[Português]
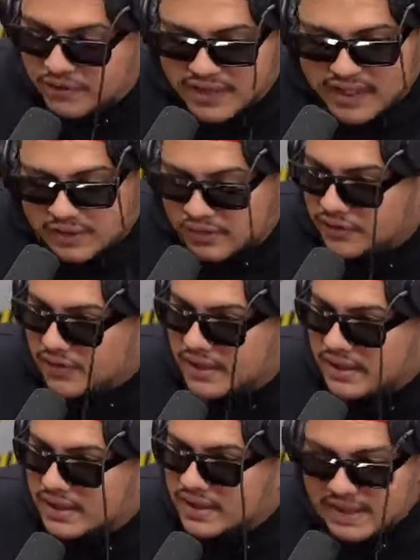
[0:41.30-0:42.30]
viado
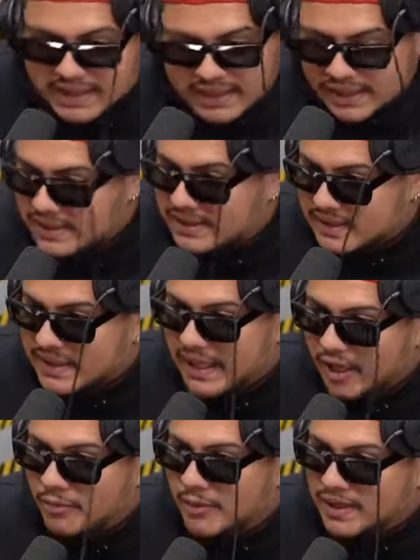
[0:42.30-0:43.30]
funk, Ia ser
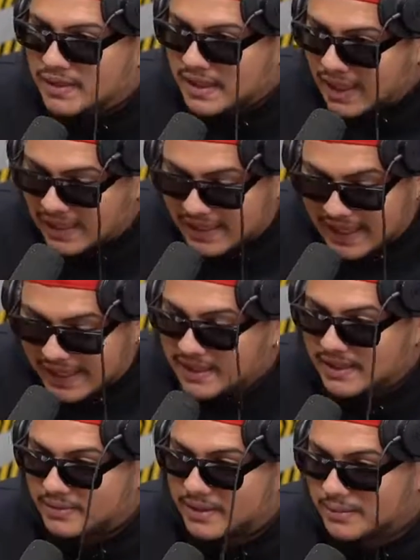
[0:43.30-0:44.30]
realmente
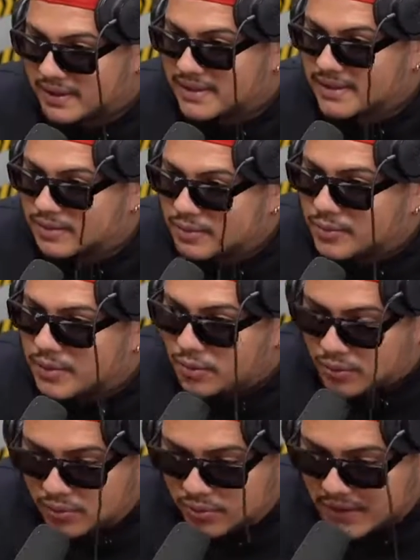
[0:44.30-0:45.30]
aga-aga mesmo. Ia ser
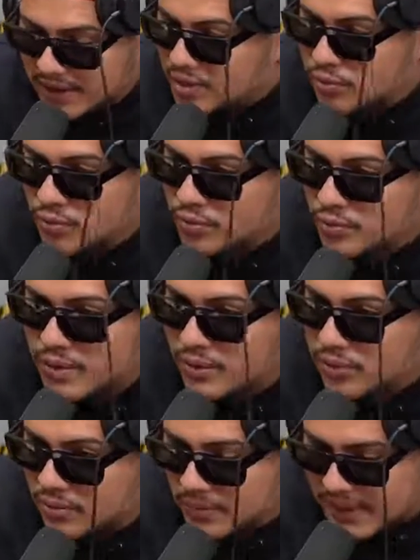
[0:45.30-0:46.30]
o ritmo número um no